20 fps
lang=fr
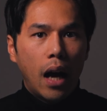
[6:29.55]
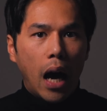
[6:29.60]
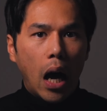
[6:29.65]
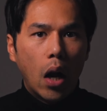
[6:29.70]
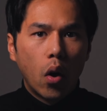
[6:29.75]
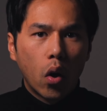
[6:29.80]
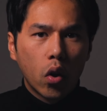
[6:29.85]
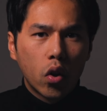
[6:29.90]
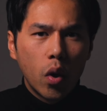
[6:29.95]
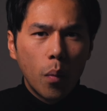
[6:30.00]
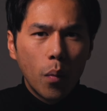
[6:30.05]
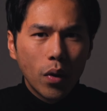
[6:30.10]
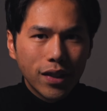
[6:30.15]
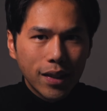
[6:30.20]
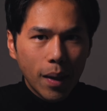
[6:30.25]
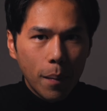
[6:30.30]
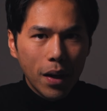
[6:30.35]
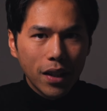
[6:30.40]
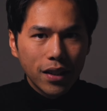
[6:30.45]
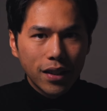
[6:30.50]
Alors comment
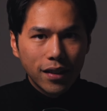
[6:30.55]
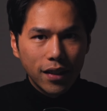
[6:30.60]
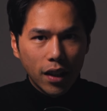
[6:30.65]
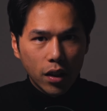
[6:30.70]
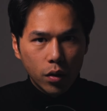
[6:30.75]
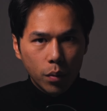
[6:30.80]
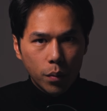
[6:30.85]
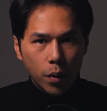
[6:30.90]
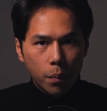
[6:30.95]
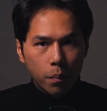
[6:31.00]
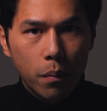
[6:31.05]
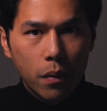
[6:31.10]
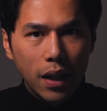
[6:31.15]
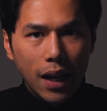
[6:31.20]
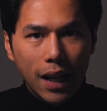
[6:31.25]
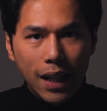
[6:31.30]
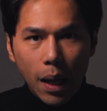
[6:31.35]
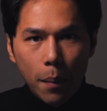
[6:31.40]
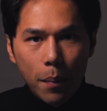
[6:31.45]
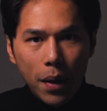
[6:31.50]
ça marche exactement
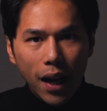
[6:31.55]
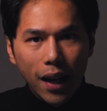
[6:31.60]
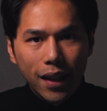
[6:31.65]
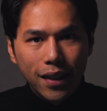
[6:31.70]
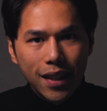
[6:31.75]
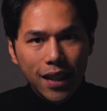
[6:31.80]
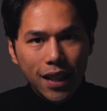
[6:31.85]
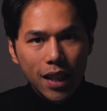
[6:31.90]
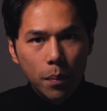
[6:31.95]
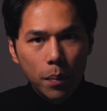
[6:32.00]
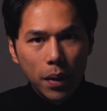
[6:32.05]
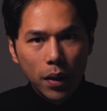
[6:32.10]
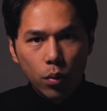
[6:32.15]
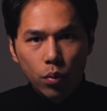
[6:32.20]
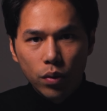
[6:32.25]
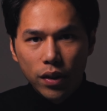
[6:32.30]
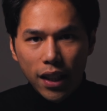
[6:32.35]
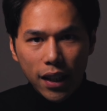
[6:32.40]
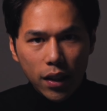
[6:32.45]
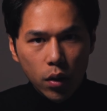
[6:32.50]
La caméra est équipée
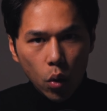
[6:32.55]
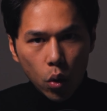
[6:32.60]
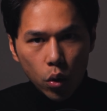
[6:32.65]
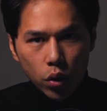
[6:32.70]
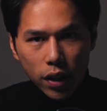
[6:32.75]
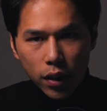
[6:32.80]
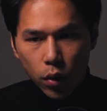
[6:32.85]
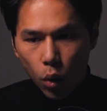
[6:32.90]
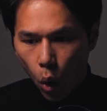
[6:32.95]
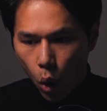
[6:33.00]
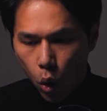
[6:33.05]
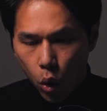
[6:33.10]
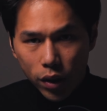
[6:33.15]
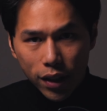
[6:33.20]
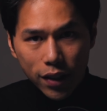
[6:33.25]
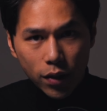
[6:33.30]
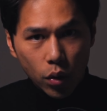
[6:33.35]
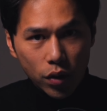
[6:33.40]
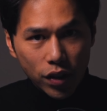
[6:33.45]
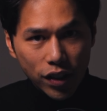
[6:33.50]
d'une technologie de
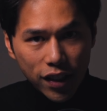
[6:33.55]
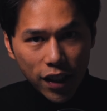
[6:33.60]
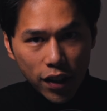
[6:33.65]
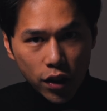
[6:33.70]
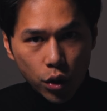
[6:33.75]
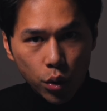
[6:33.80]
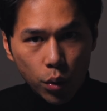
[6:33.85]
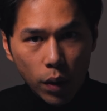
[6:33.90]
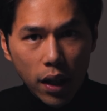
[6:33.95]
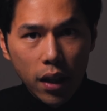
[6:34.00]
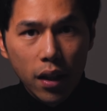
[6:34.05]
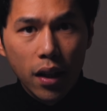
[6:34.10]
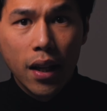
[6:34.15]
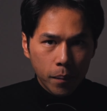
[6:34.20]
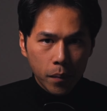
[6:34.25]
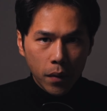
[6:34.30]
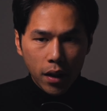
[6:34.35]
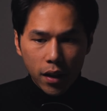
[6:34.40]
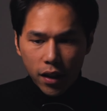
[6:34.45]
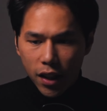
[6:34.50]
reconnaissance gestuelle
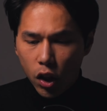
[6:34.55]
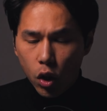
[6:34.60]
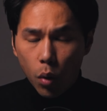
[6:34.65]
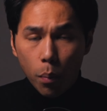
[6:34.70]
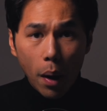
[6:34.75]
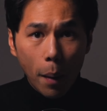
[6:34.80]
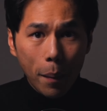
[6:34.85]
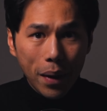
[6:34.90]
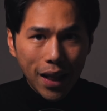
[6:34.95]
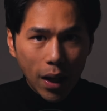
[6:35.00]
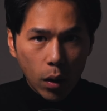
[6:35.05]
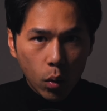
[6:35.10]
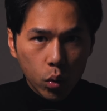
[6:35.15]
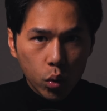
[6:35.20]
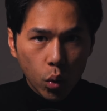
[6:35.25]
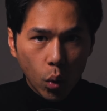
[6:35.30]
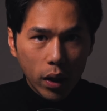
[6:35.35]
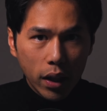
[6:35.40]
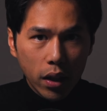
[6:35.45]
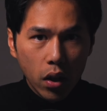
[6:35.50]
qui te permet de la
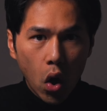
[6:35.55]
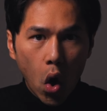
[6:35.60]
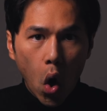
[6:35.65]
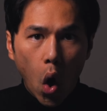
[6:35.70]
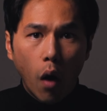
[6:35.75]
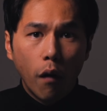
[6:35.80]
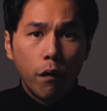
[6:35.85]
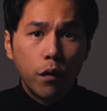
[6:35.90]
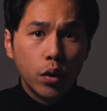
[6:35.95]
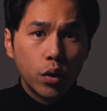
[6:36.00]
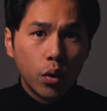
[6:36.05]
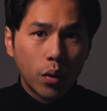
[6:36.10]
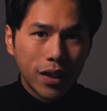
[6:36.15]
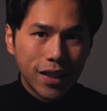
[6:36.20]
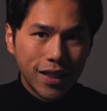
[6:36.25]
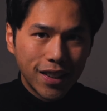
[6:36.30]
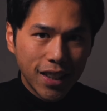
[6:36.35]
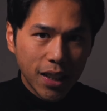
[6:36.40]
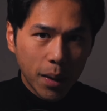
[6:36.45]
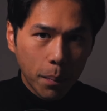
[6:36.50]
contrôler en faisant
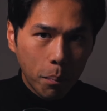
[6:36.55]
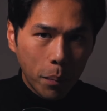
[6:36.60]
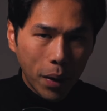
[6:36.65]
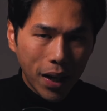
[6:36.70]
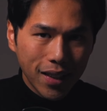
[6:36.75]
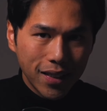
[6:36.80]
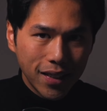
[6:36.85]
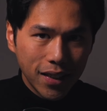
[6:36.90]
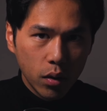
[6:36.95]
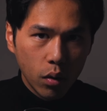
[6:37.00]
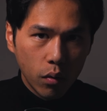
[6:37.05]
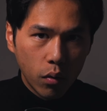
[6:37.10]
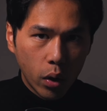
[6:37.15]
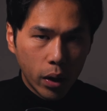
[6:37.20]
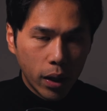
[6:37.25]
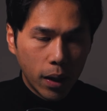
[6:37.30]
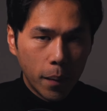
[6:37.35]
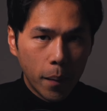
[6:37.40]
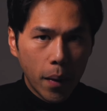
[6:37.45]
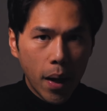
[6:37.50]
des signes précis
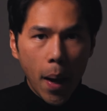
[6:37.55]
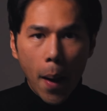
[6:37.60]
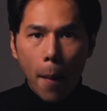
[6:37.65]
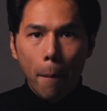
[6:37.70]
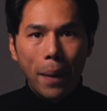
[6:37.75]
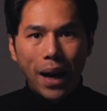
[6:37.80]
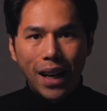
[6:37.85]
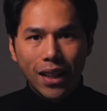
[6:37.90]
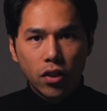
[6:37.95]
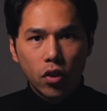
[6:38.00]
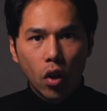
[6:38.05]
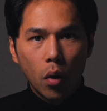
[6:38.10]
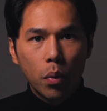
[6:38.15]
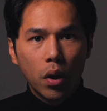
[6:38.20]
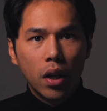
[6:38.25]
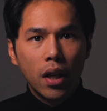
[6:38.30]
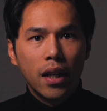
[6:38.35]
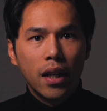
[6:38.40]
devant elle. Par exemple,